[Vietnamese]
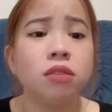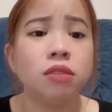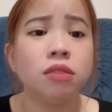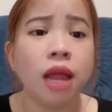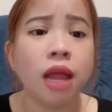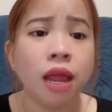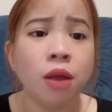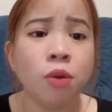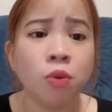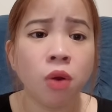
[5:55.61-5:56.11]

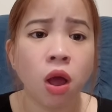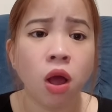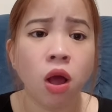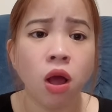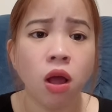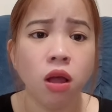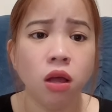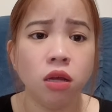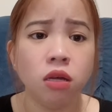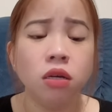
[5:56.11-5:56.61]
theo
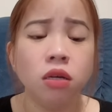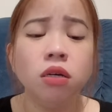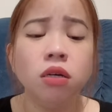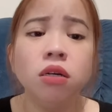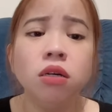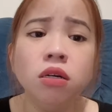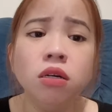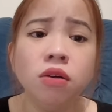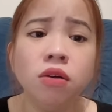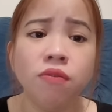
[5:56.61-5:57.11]
nó
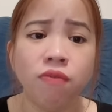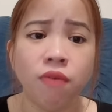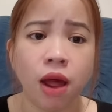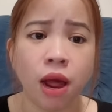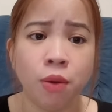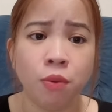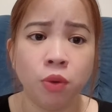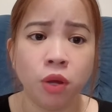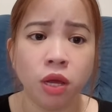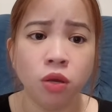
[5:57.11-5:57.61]
hướng
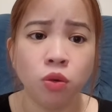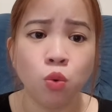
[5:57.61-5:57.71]
vào cái